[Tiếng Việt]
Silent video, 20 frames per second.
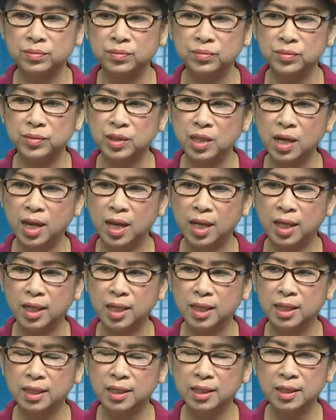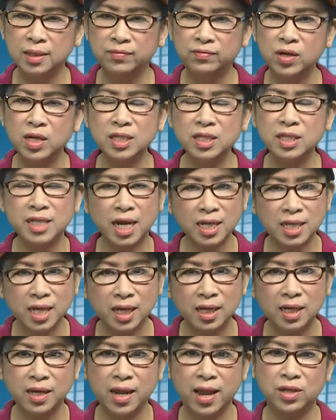như là vững chắc
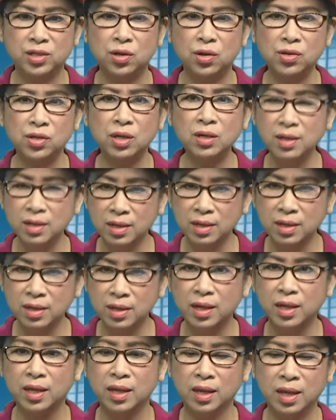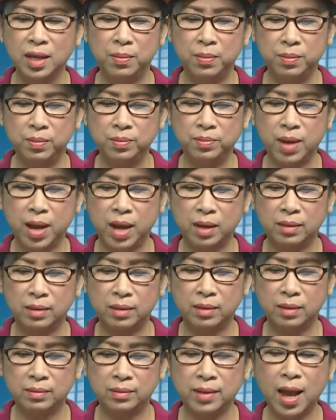nhất để cho những người
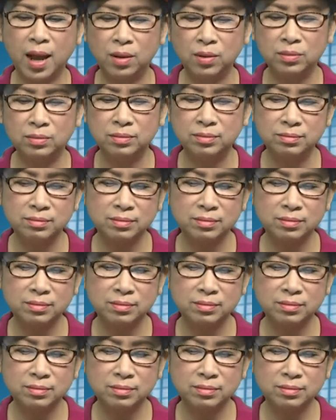mà đang